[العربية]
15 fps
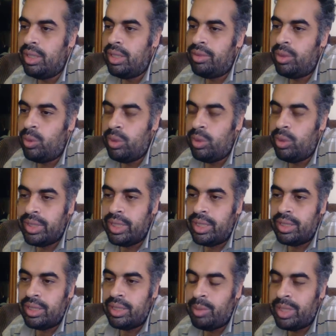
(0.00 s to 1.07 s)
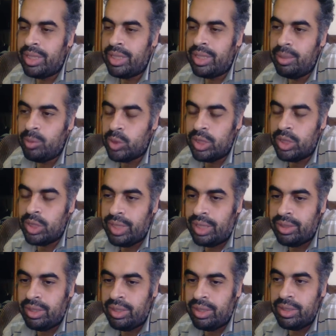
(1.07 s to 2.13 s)
في الغرفه ديت طب ما كده المستشفى
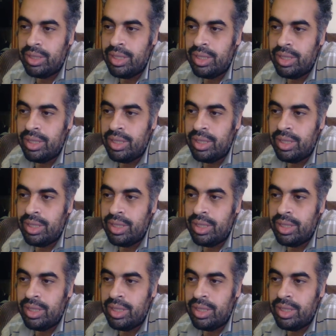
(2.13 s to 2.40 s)
اتعطلت